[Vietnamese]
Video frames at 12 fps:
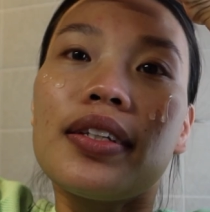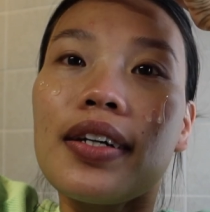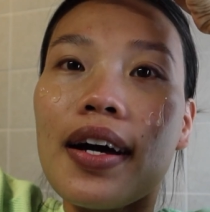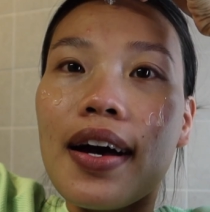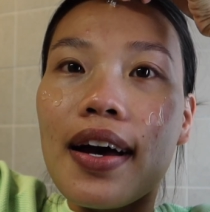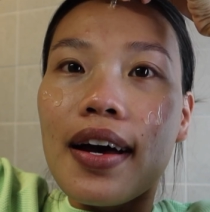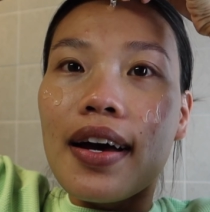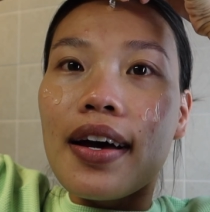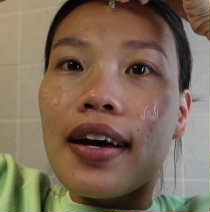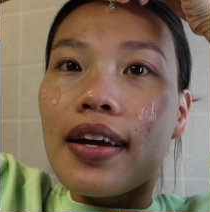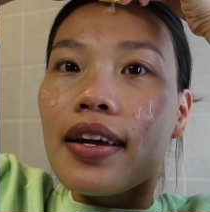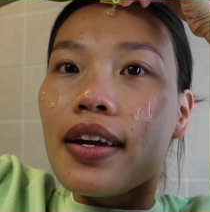thứ
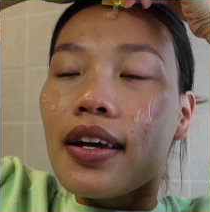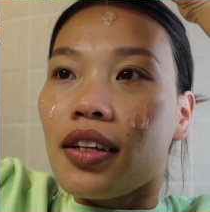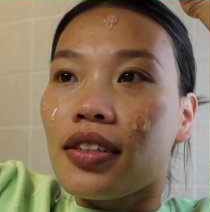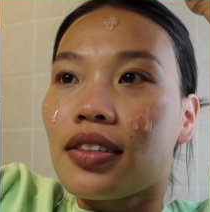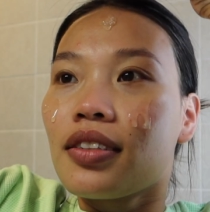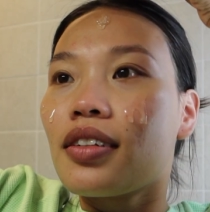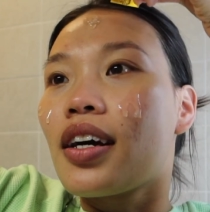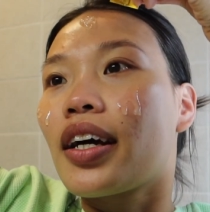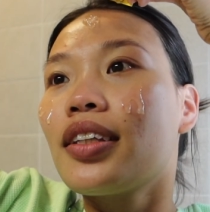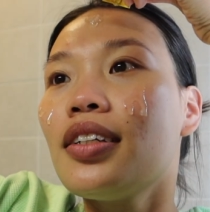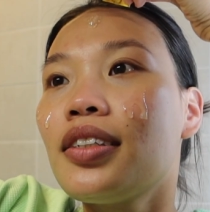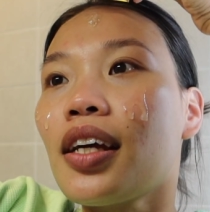hai thật sự là
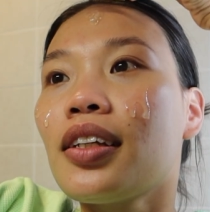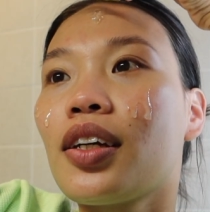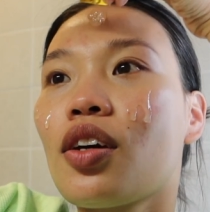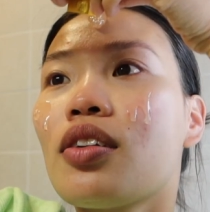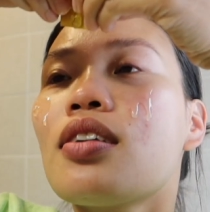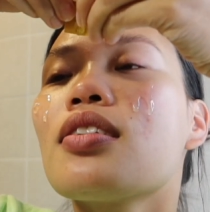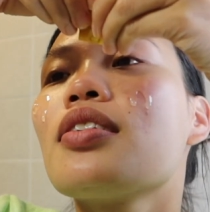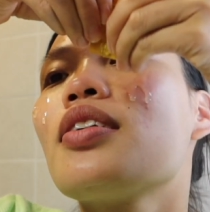cái tinh chất này nó rất là